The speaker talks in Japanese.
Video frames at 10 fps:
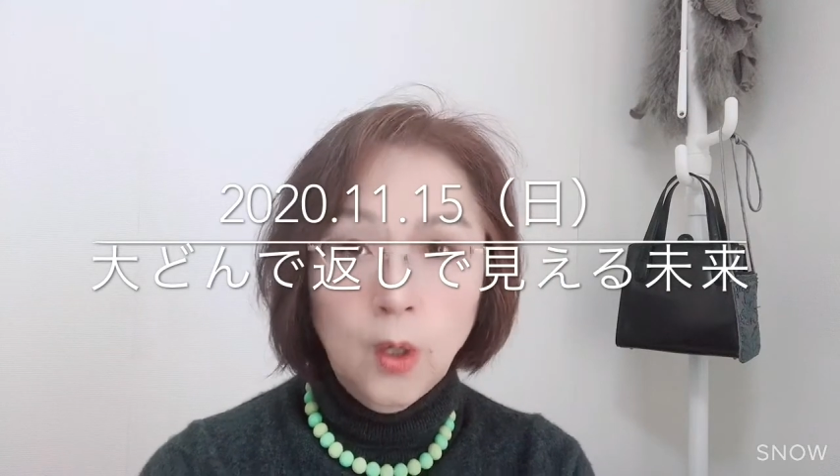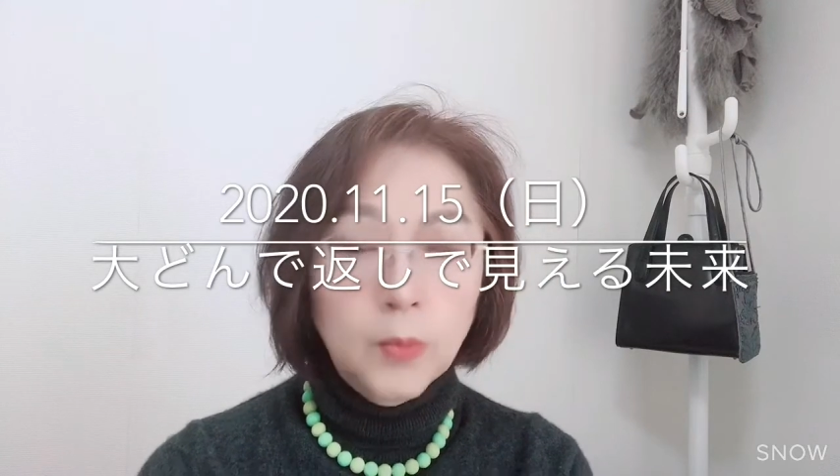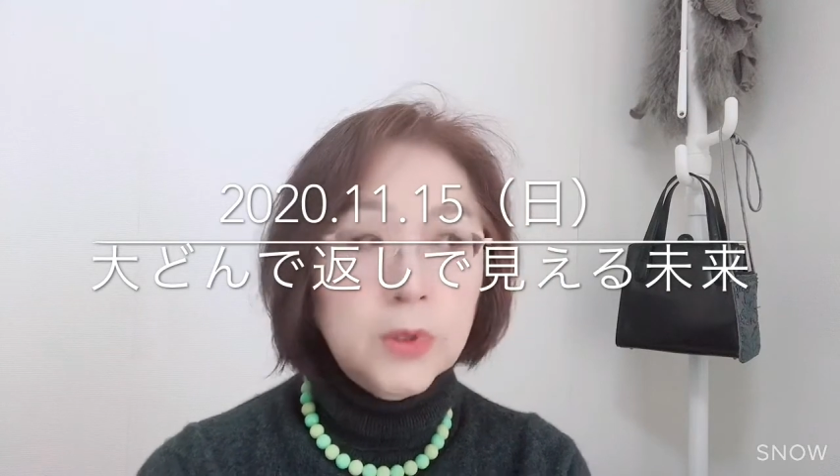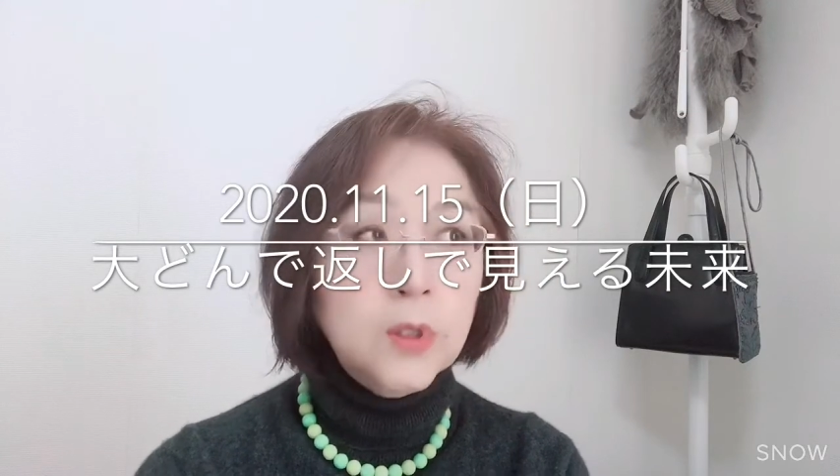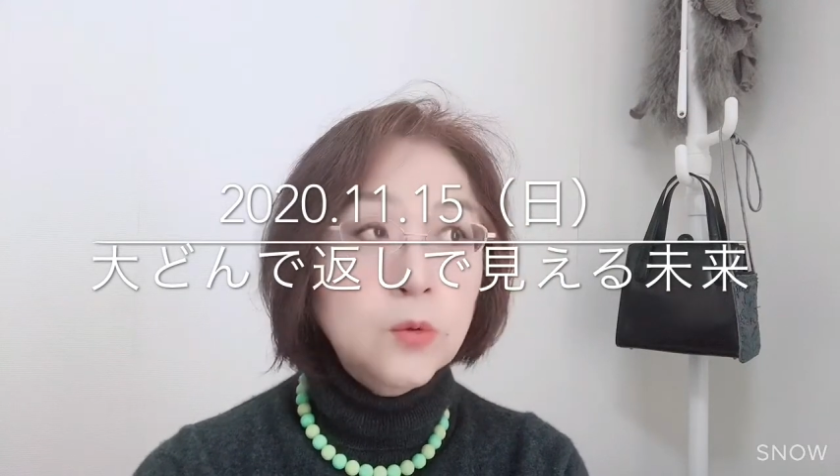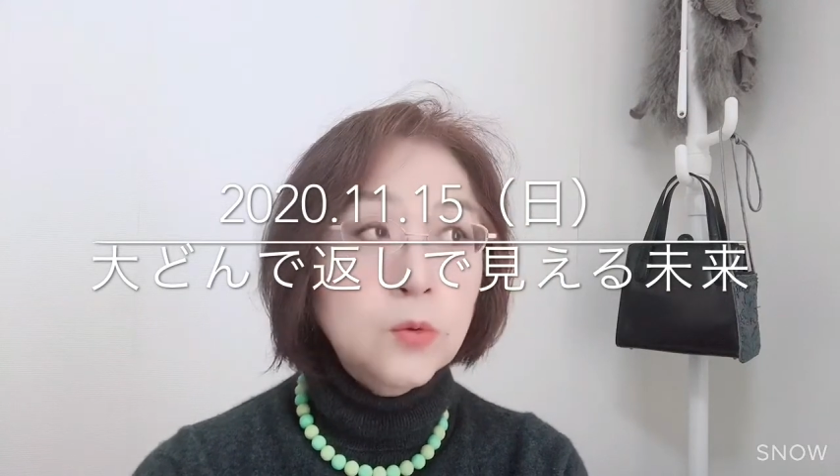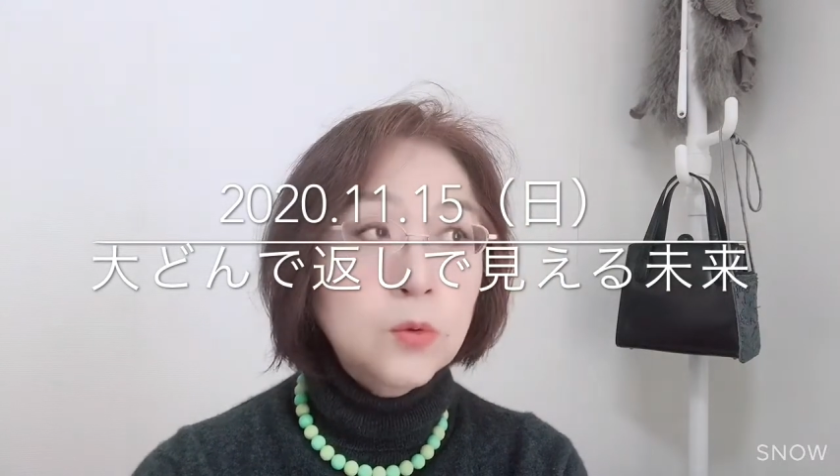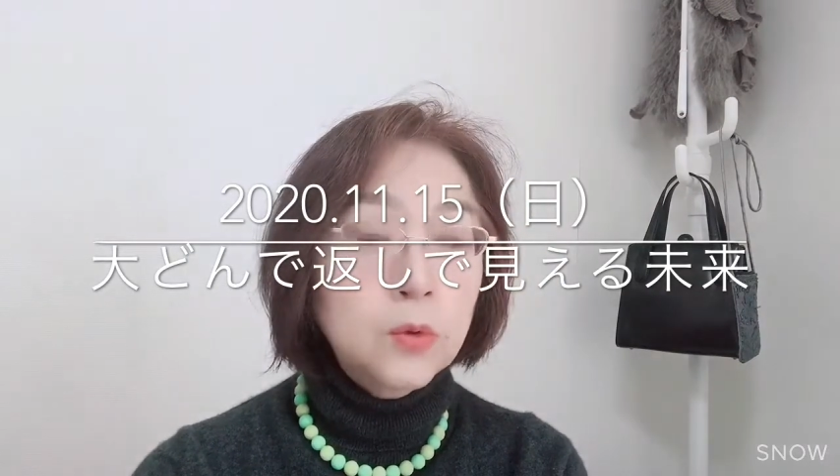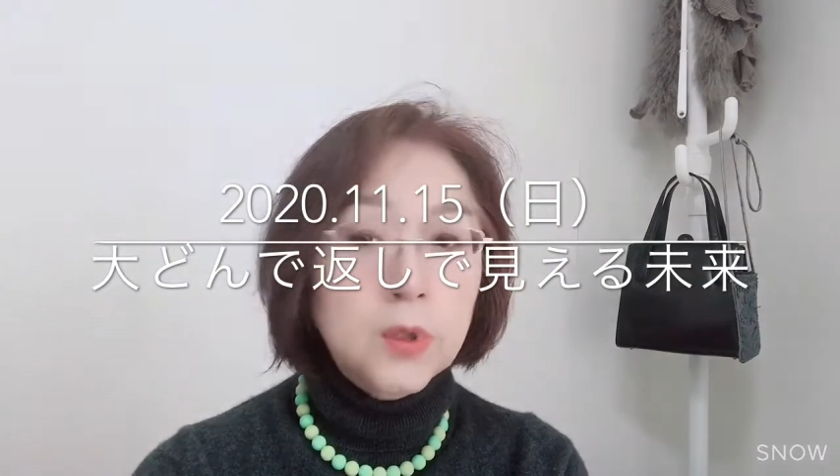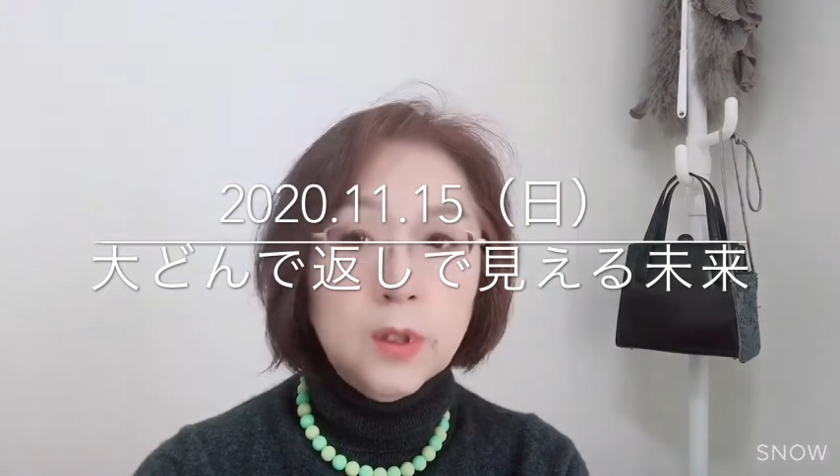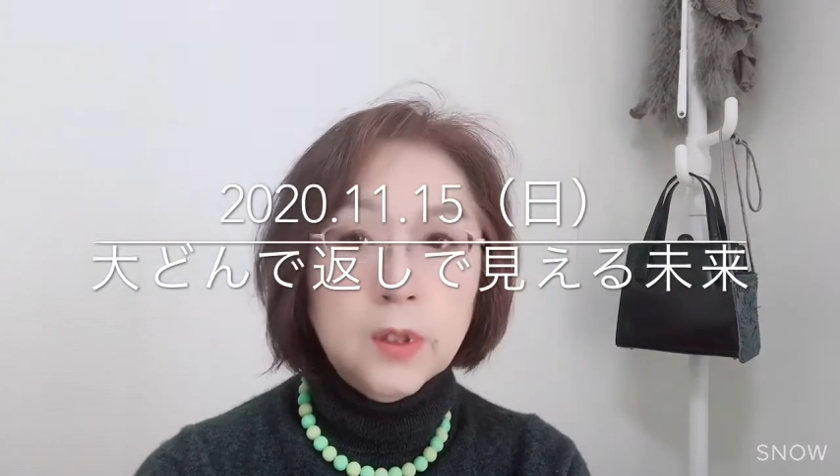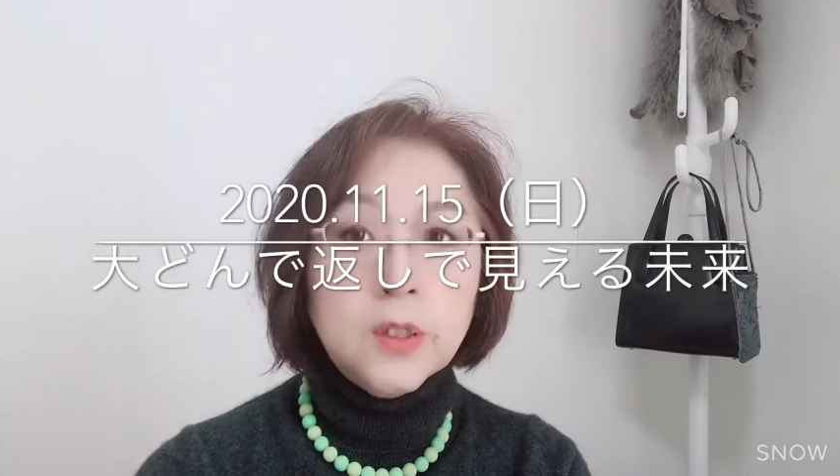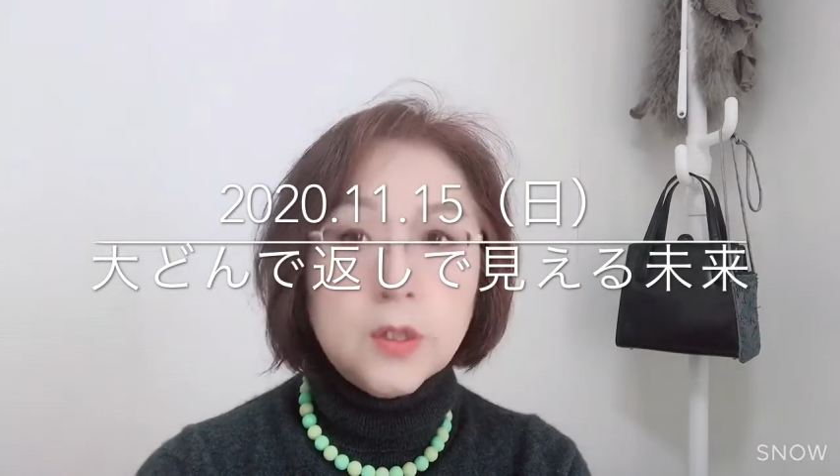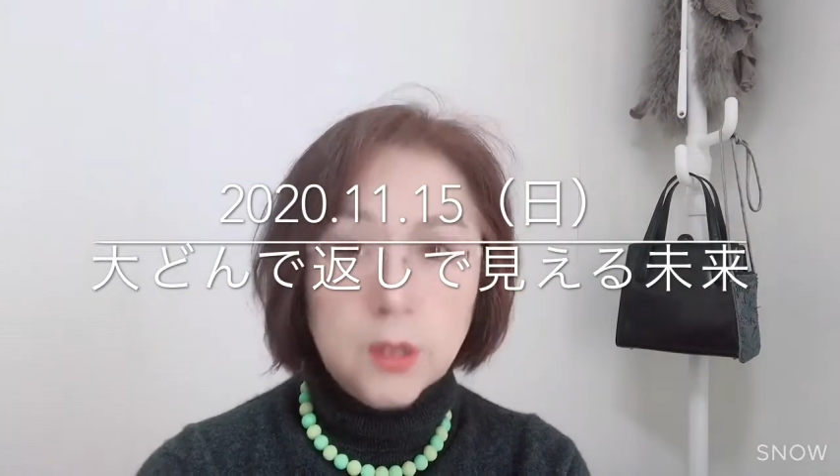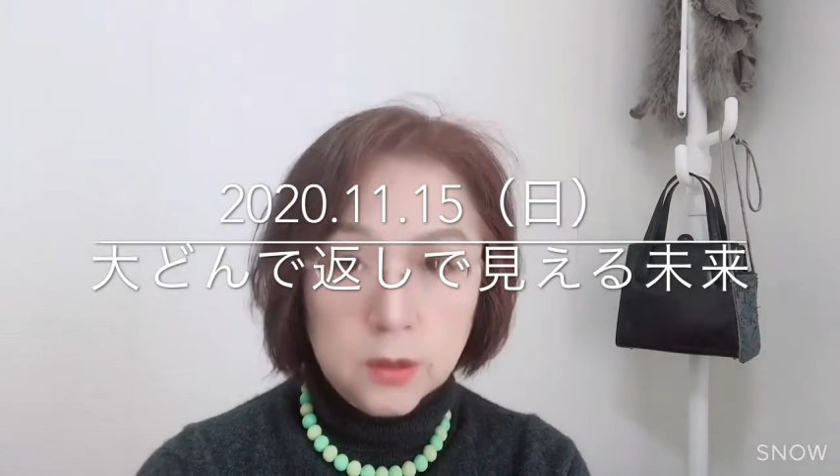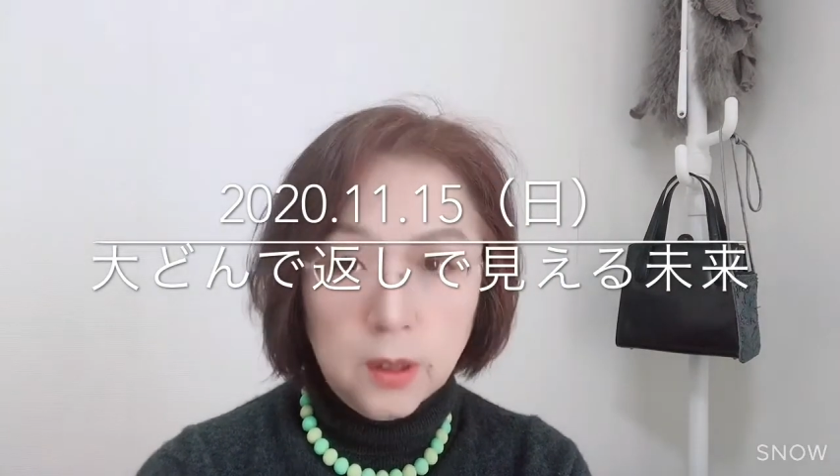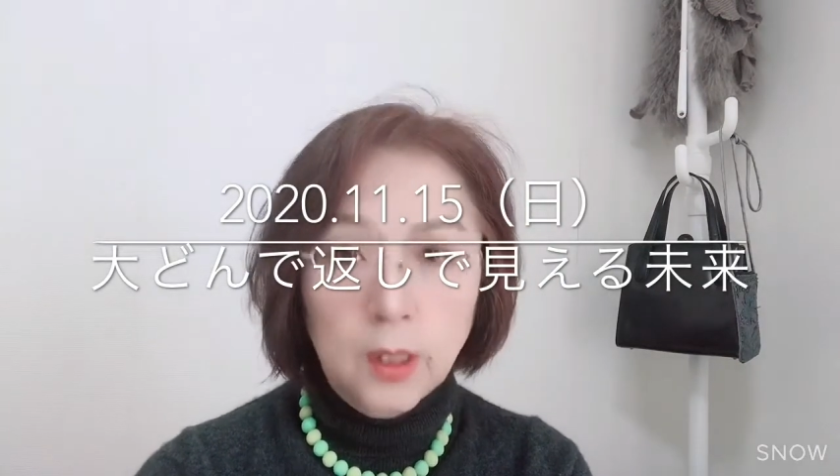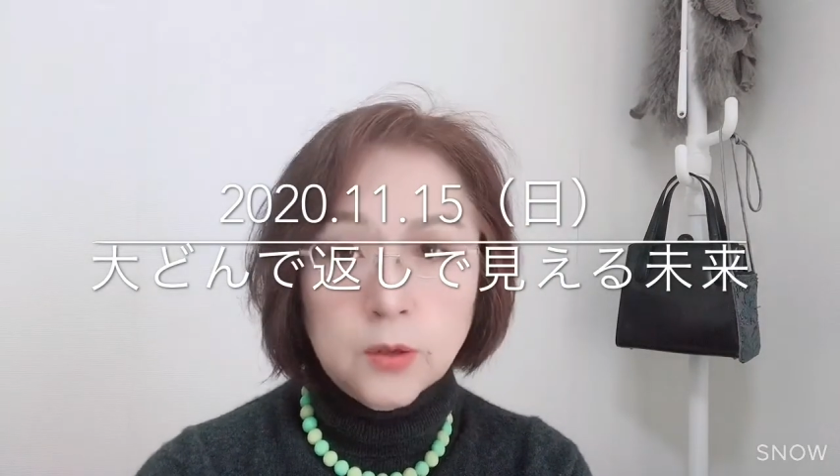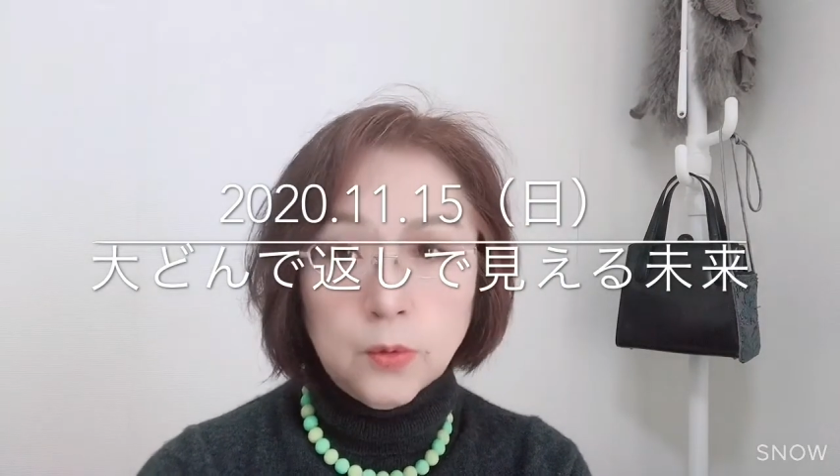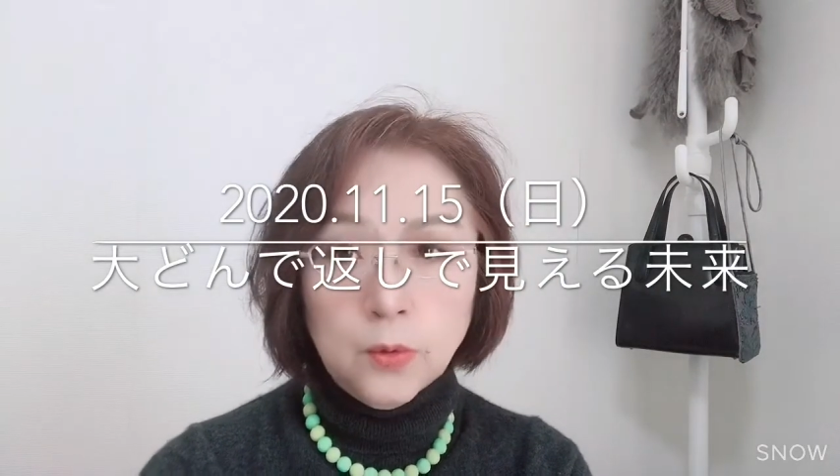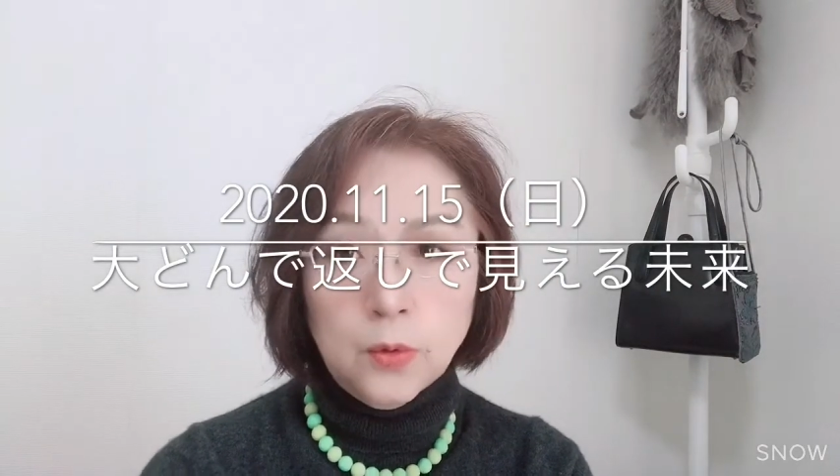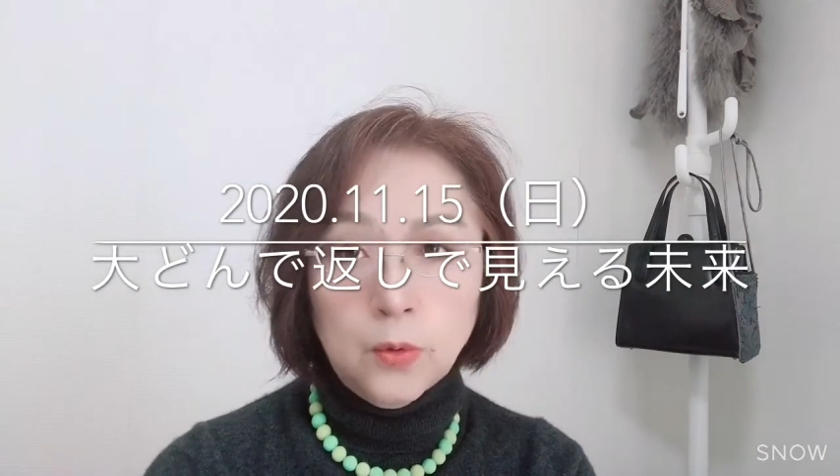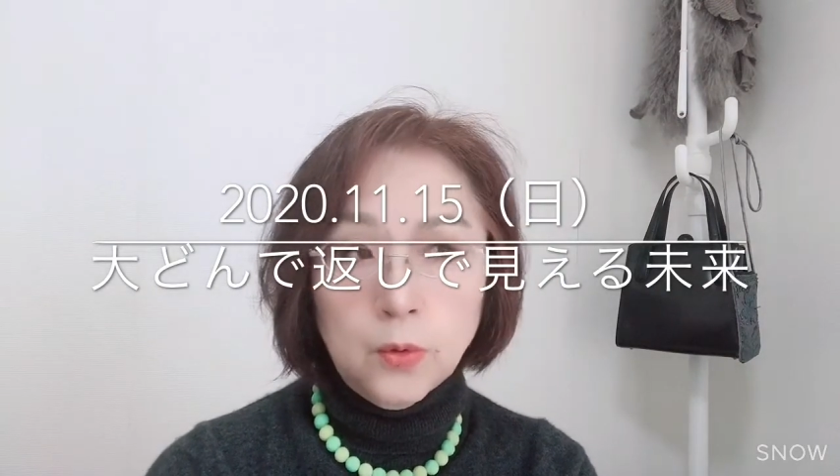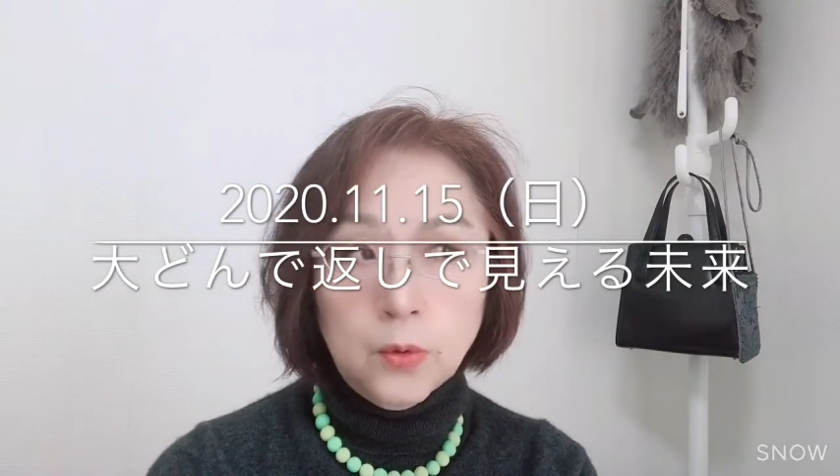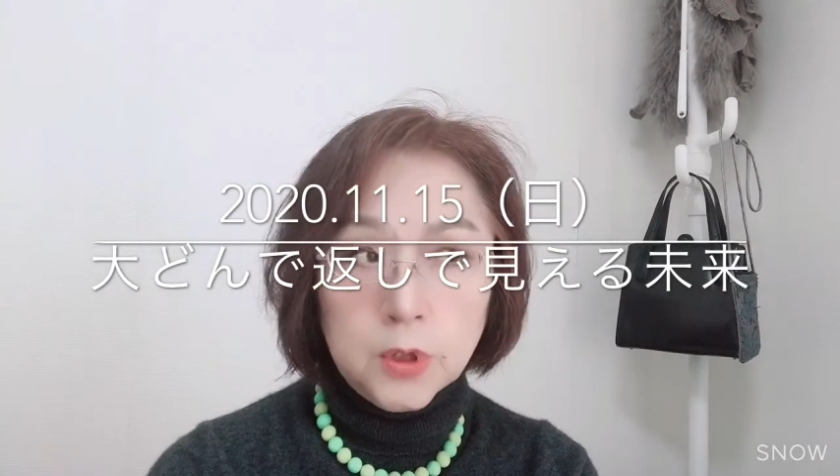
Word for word: またこのどんでん返しですねその